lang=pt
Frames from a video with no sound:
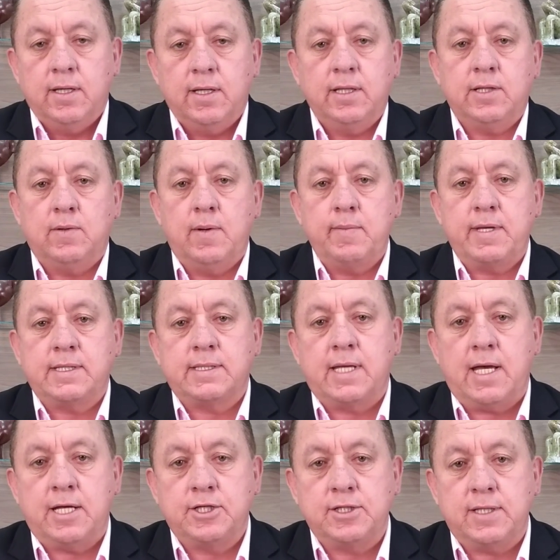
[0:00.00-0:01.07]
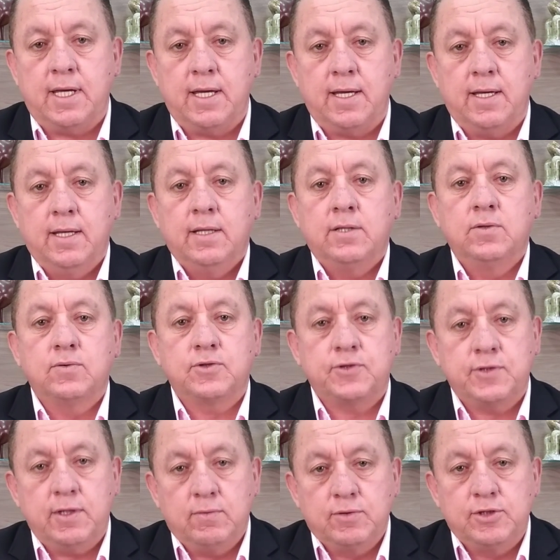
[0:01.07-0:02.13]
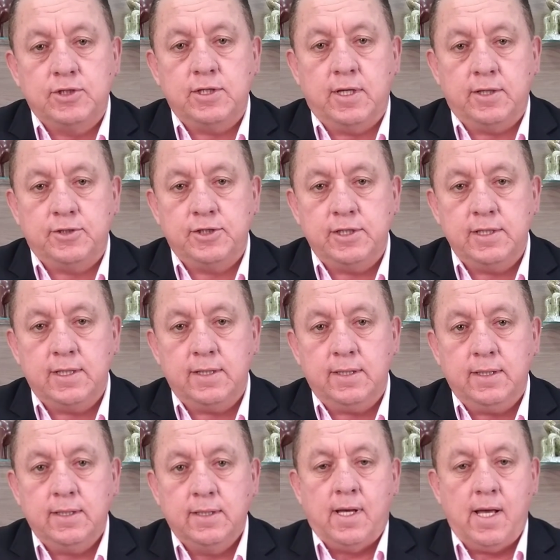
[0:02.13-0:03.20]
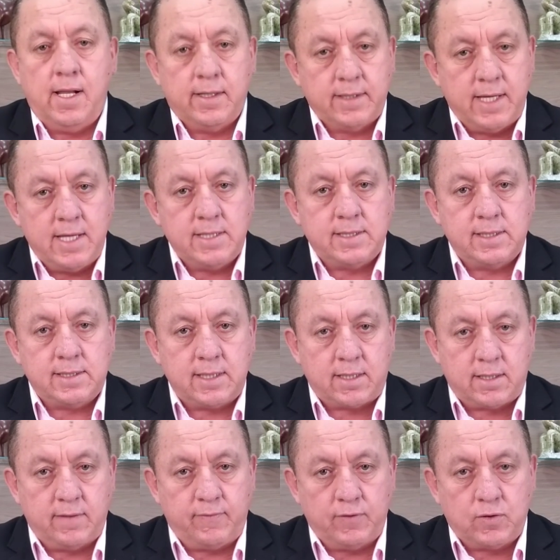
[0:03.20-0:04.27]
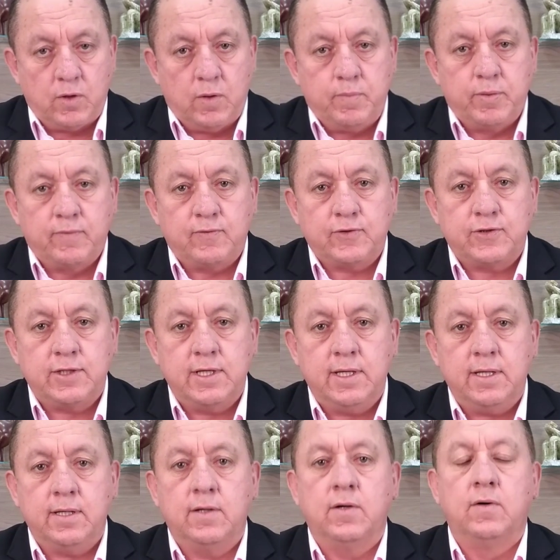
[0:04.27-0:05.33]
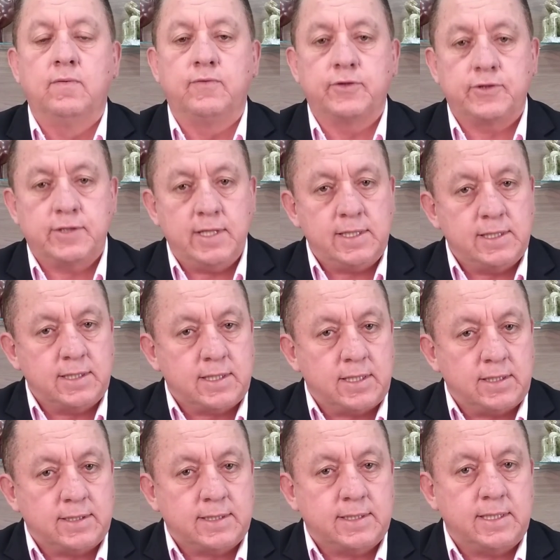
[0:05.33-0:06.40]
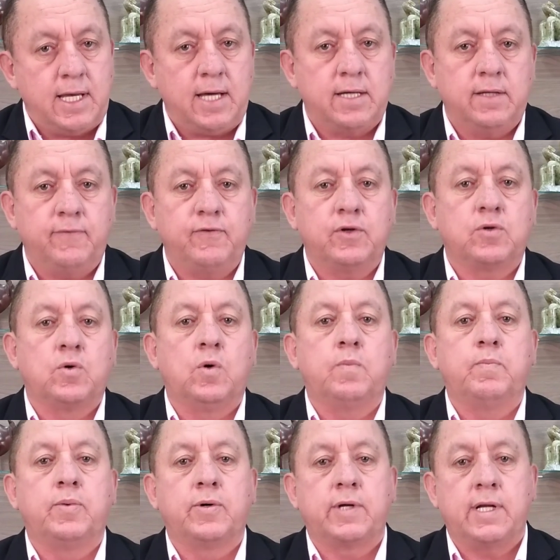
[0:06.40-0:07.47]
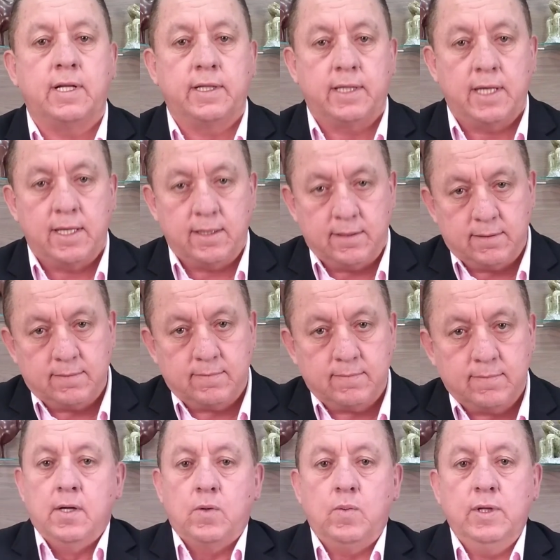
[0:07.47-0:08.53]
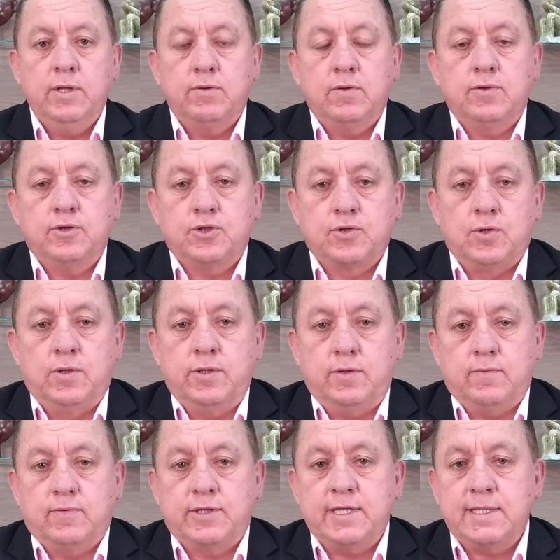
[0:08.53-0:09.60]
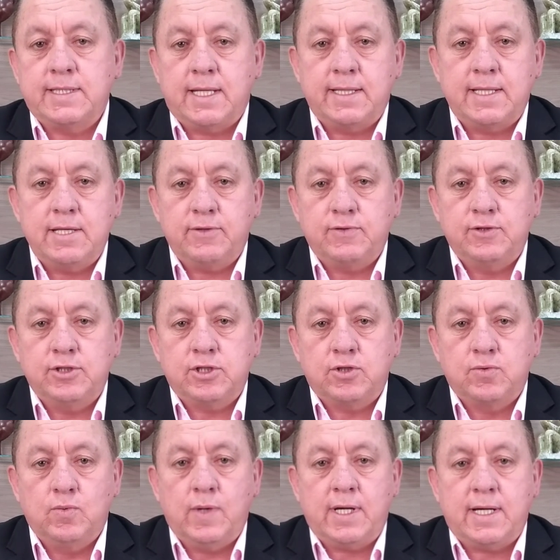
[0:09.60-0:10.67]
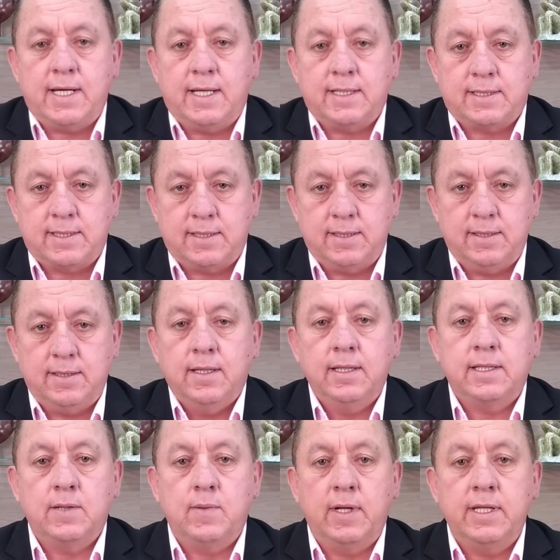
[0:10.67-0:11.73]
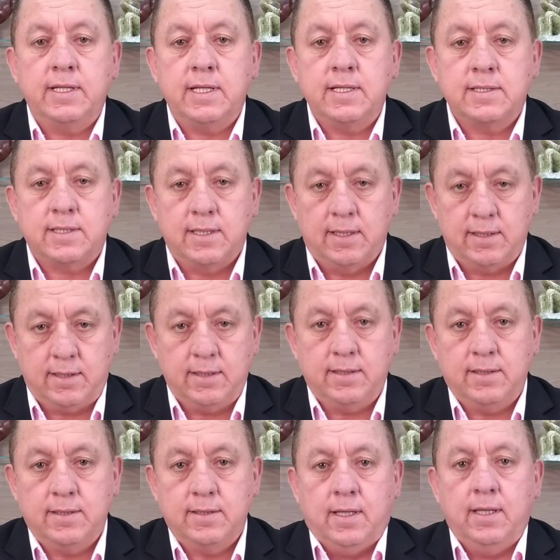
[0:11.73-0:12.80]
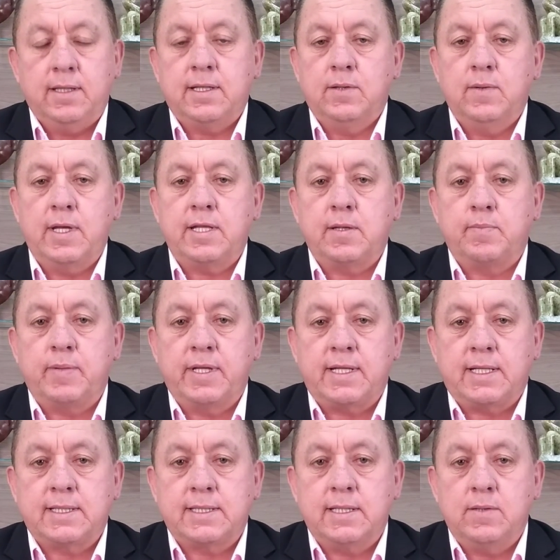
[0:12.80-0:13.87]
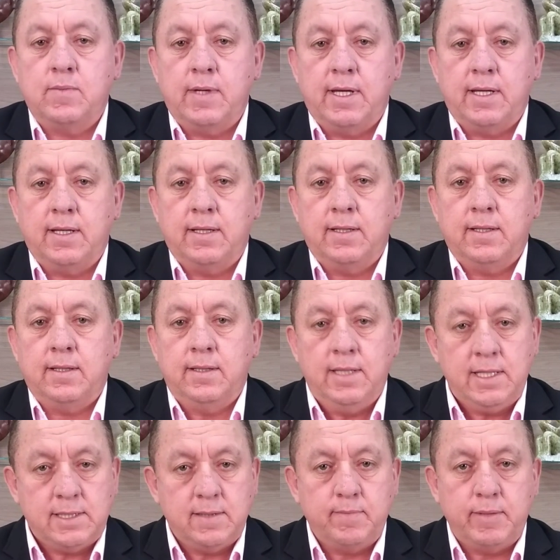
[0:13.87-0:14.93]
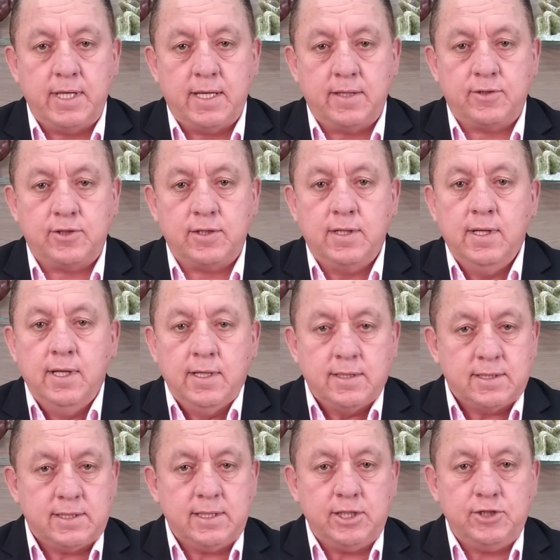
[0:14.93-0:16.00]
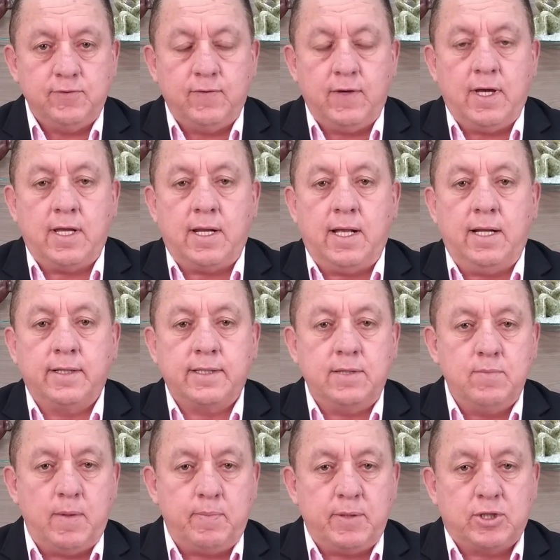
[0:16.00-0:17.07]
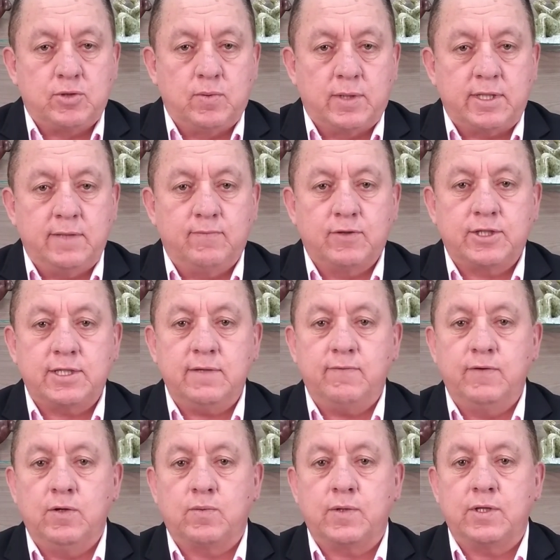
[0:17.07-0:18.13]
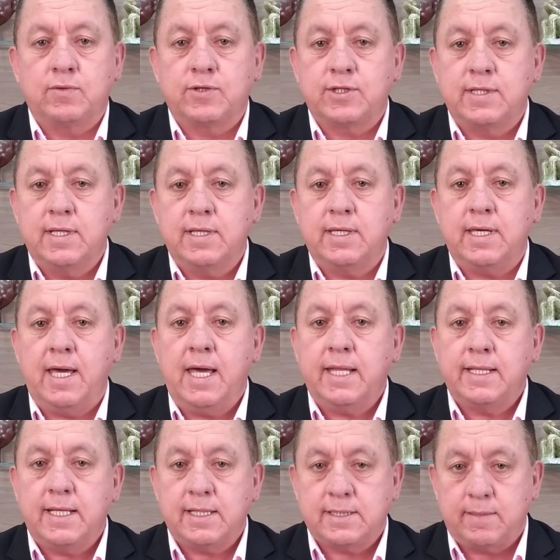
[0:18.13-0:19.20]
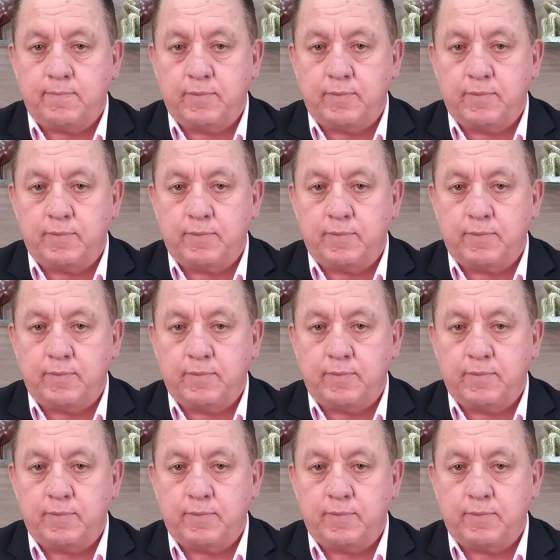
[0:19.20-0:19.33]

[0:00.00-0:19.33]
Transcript: então a mensagem é: no seu dia a dia, alguém se sacrificou por você ou você se sacrificou por alguém. Quando no sonho você está dentro de sua casa, então ali tem sangue. Então a interpretação é, nesse ambiente, se tiver alguma pessoa que você viu que o sangue é dessa